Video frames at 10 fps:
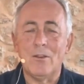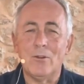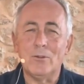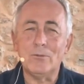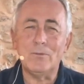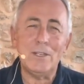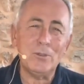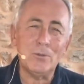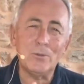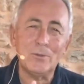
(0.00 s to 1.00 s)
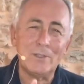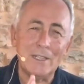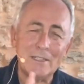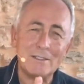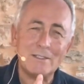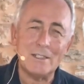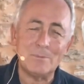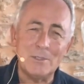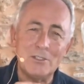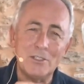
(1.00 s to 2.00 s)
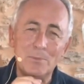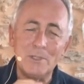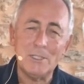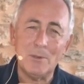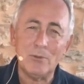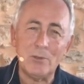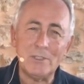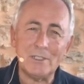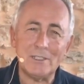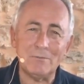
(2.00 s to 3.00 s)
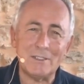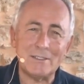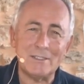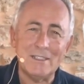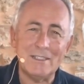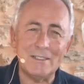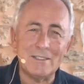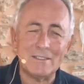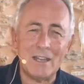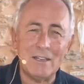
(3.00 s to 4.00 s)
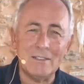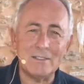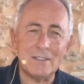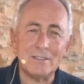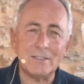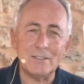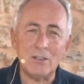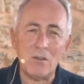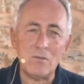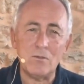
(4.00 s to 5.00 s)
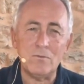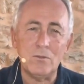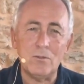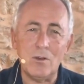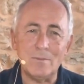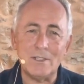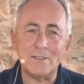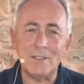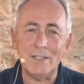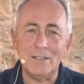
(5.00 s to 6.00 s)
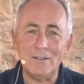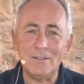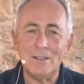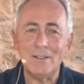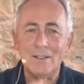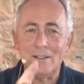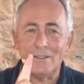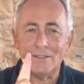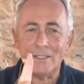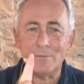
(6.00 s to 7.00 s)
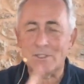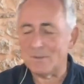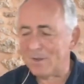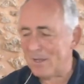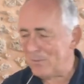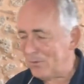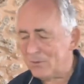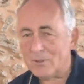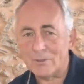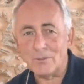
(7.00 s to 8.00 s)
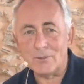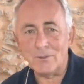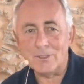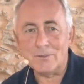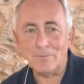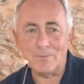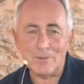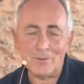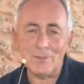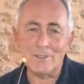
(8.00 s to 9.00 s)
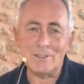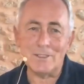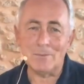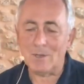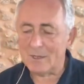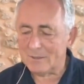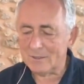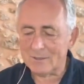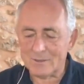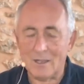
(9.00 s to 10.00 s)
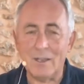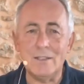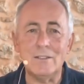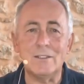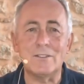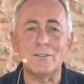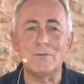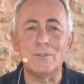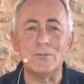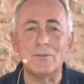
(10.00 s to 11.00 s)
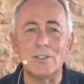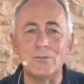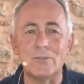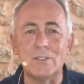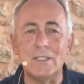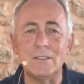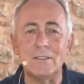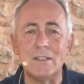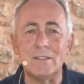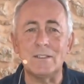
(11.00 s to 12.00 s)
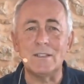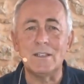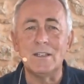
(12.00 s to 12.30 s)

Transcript: Und wenn du jetzt sagst, Mensch, jetzt bin ich aber neugierig, was ist das alles ganz genau und wo kommt das her? Es gibt zwei Bücher zu, diesem, zu dieser Thematik. Das eine, das, wenn du es vielleicht schon gelesen hast,